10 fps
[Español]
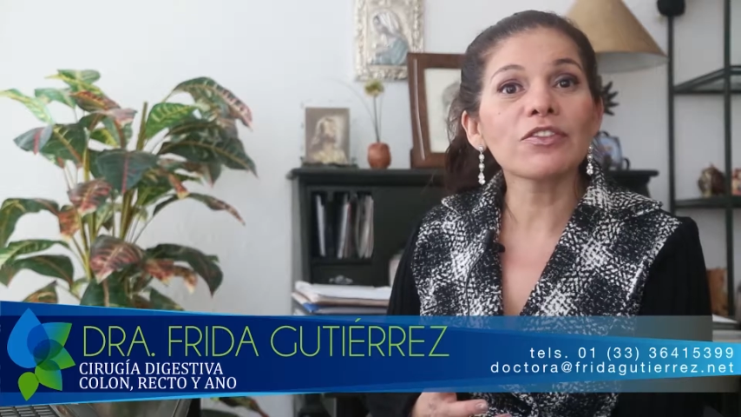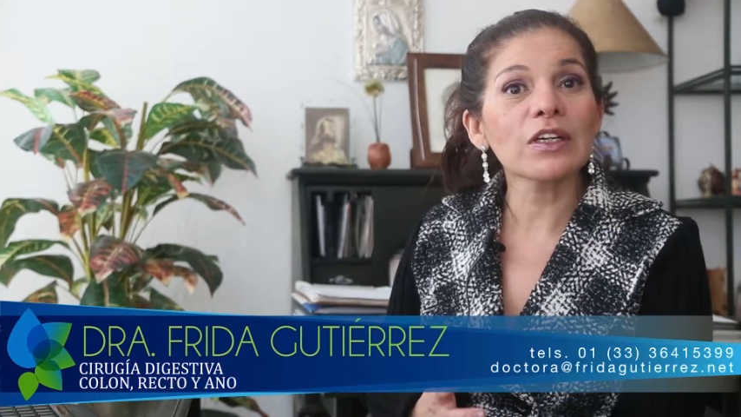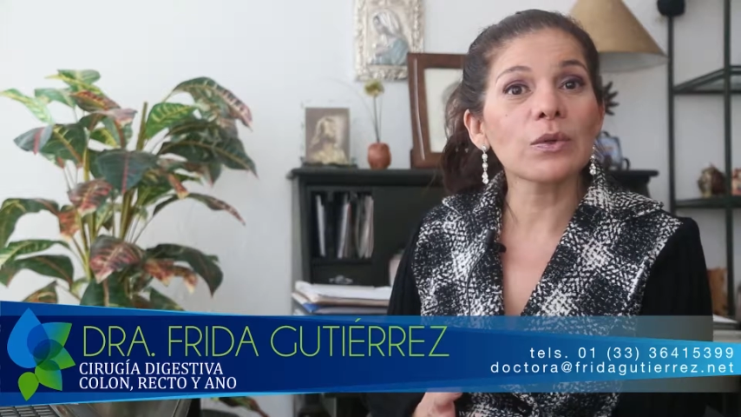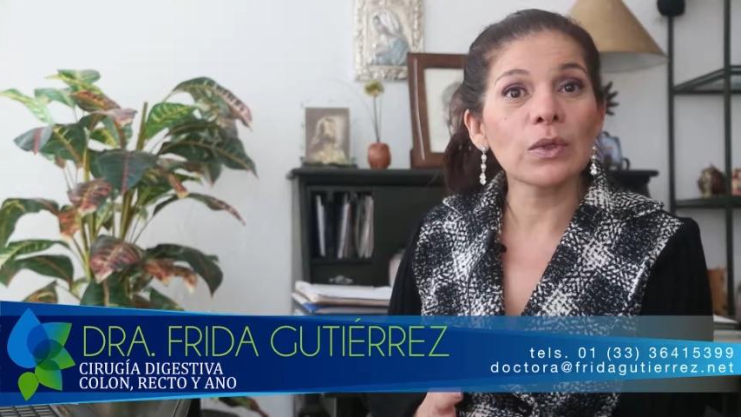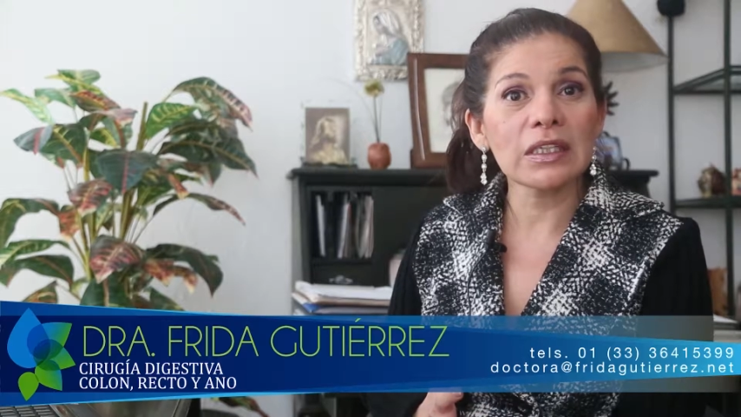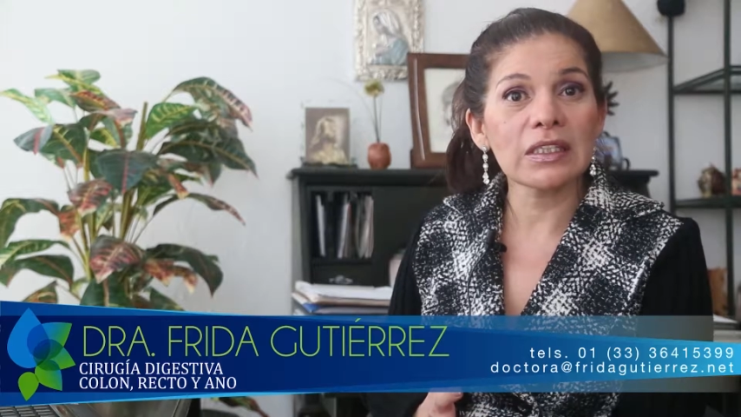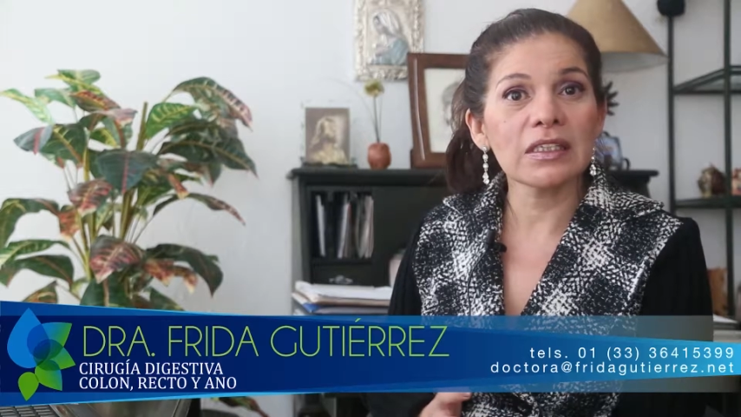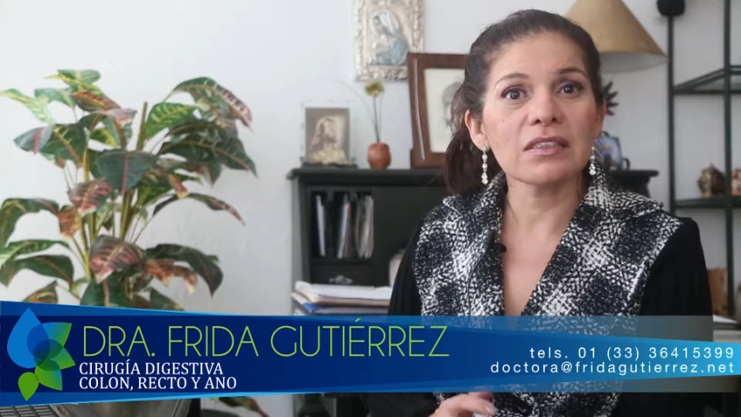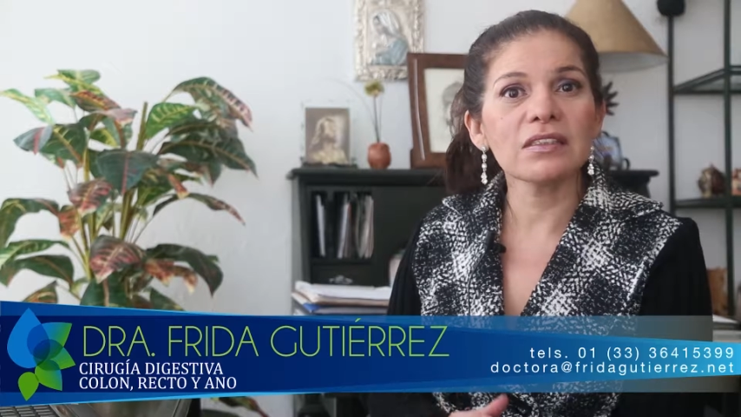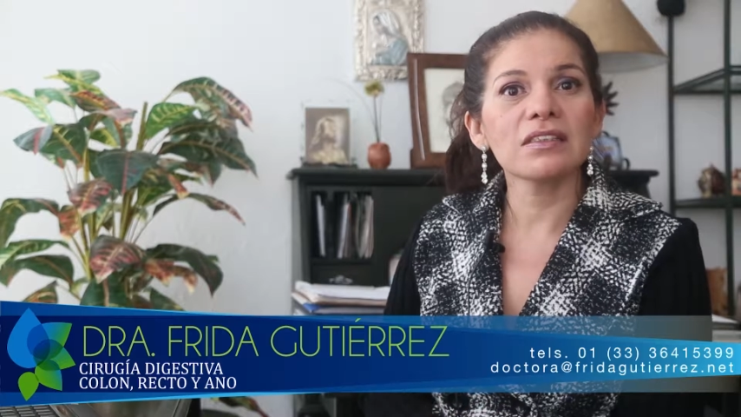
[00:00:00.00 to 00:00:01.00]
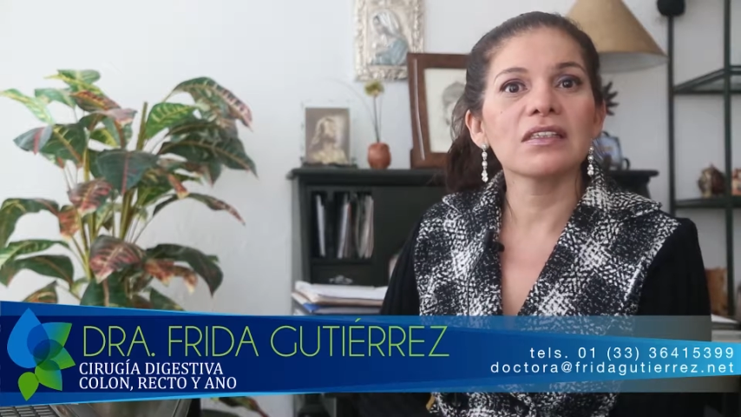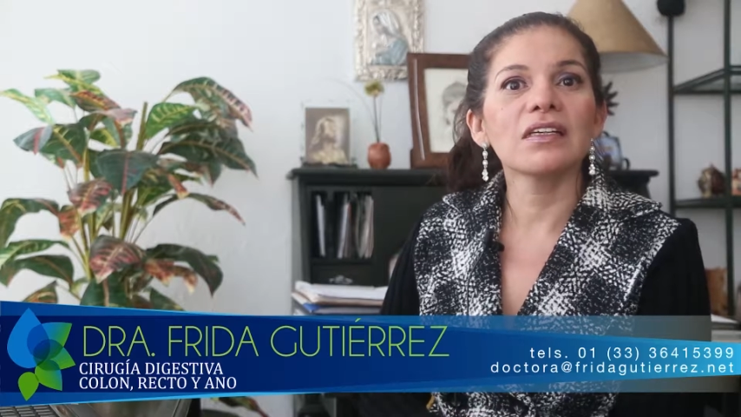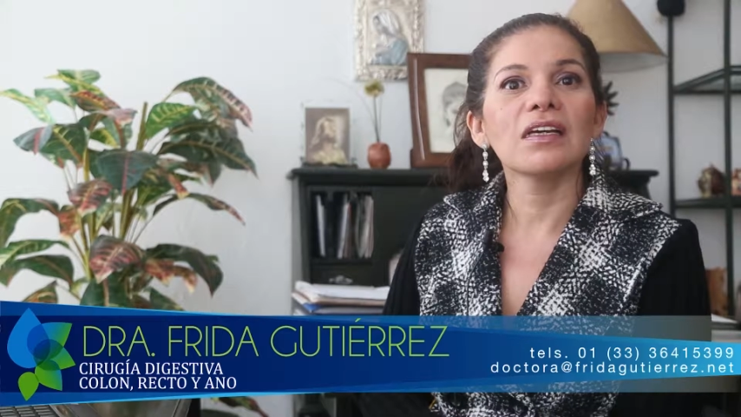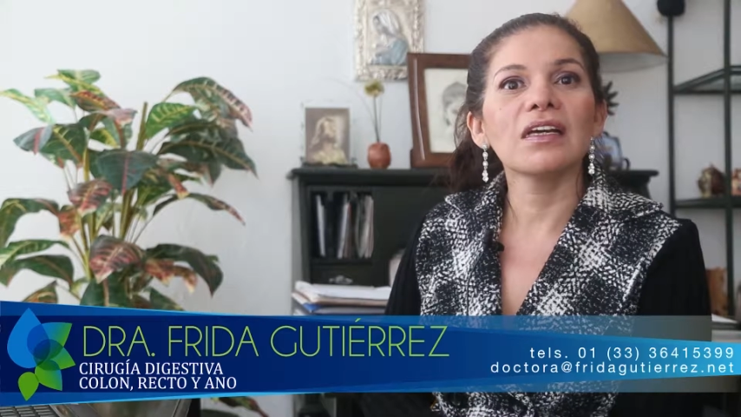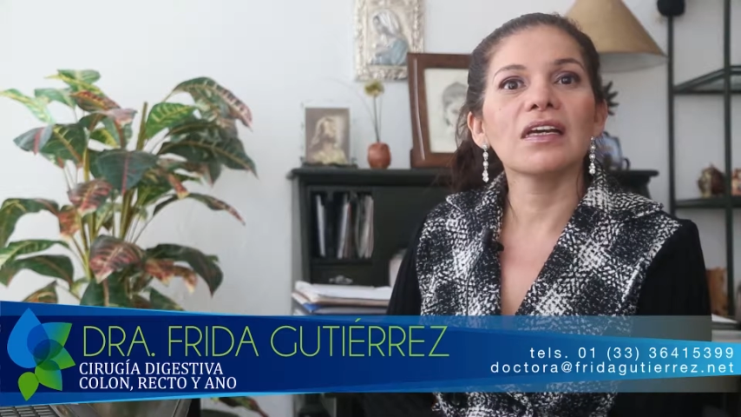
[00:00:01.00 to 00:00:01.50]
frecuentes
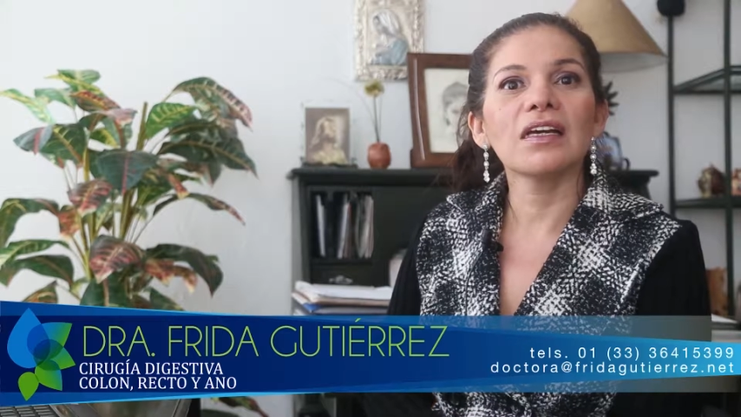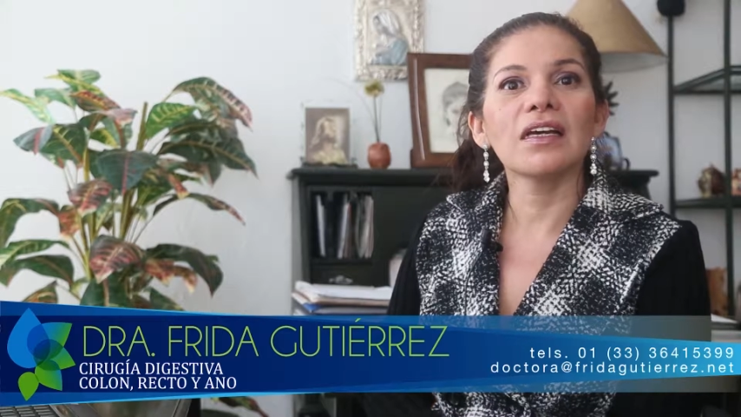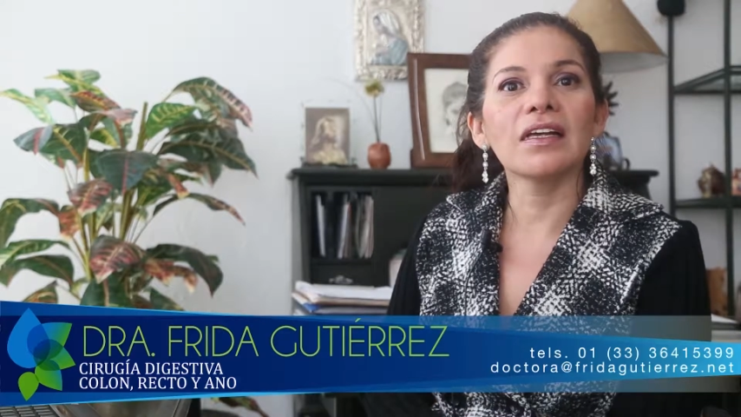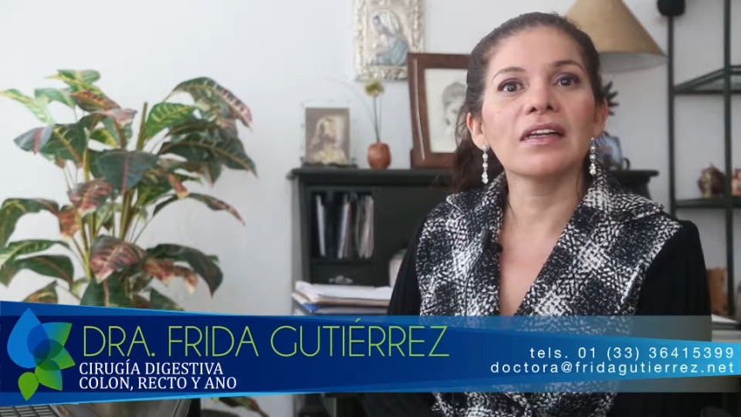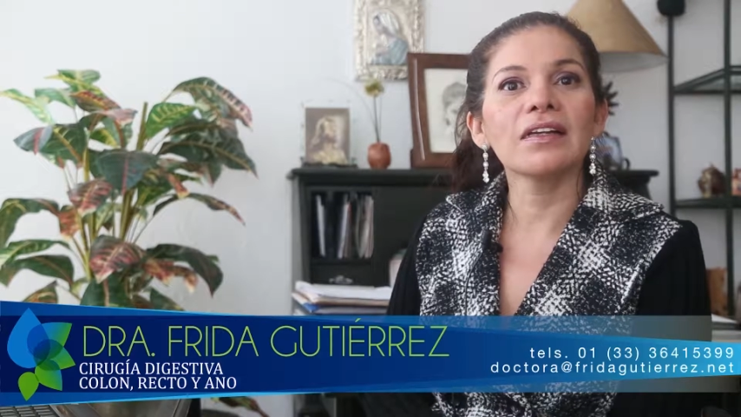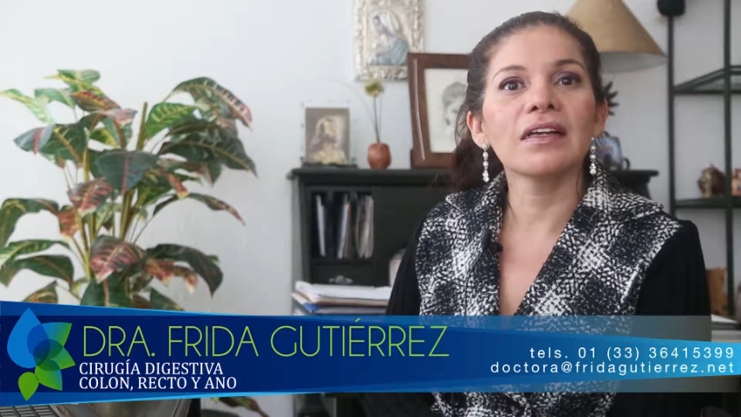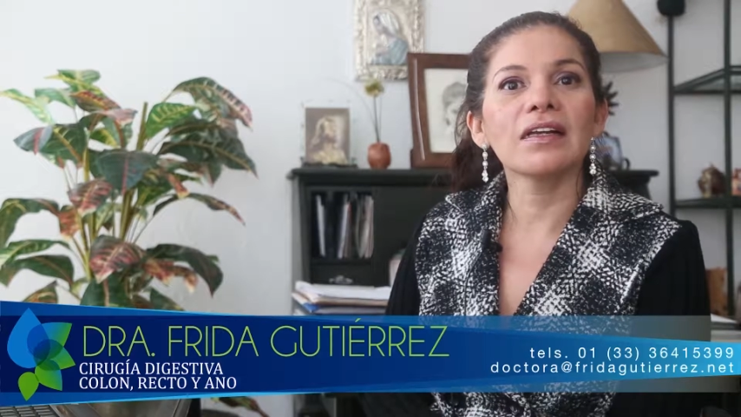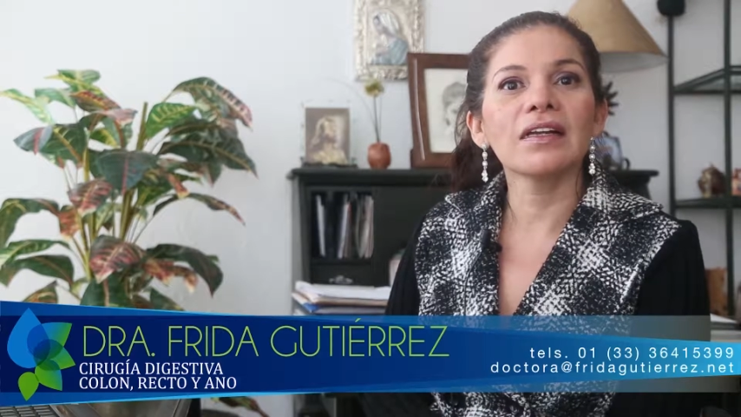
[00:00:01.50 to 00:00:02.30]
en